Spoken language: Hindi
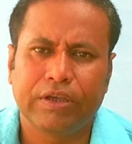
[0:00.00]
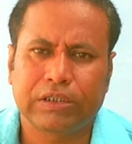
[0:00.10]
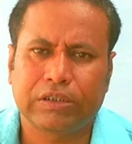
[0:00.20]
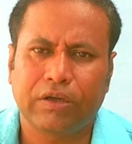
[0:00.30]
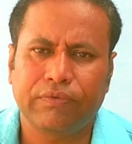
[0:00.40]

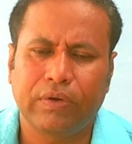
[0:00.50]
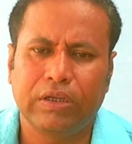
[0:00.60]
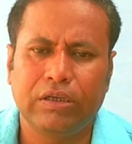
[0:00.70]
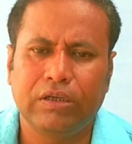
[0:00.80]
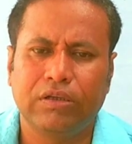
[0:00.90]
हिस्टा
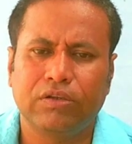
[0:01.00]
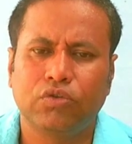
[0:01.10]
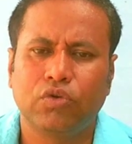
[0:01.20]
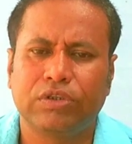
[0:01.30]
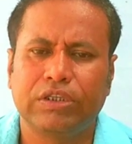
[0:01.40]
फ्री
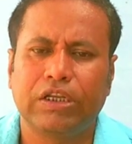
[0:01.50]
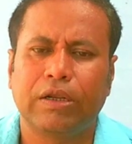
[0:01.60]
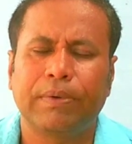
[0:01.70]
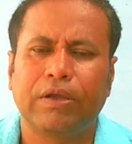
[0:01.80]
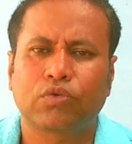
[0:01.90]
जो
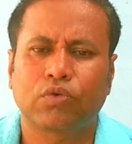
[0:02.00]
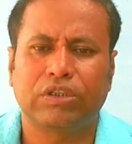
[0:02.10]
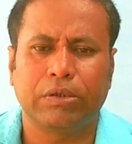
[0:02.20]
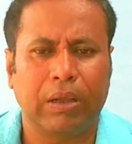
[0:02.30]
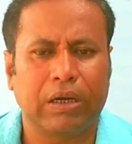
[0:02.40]
सिरप है उसको
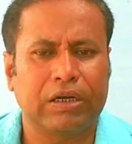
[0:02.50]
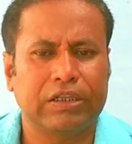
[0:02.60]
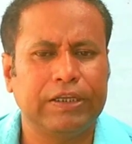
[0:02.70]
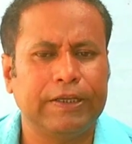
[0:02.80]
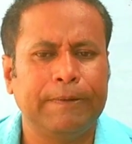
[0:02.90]
इस्तेमाल
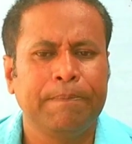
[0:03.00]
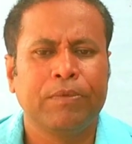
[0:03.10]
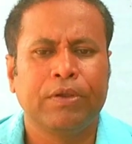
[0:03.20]
करते हैं